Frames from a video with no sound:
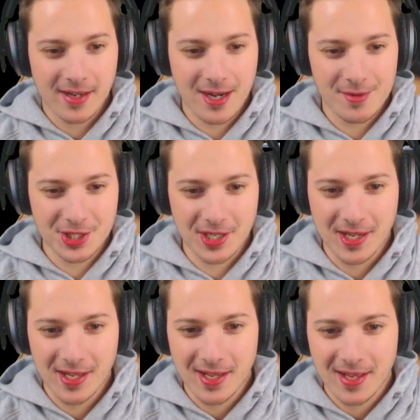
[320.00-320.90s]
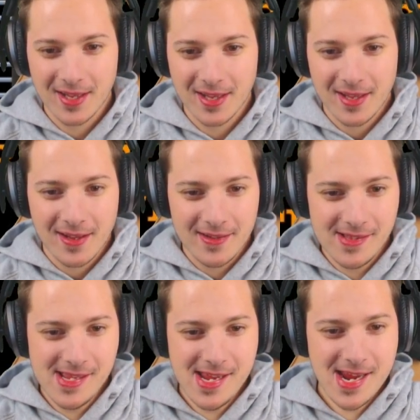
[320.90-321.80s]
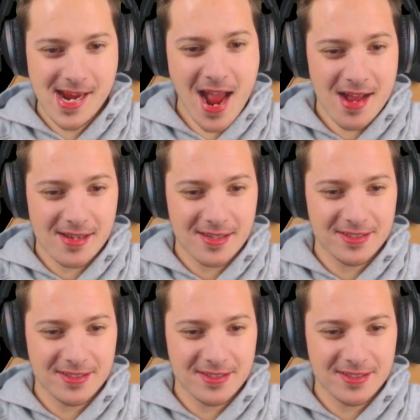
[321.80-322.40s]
Na komm schon. Ja!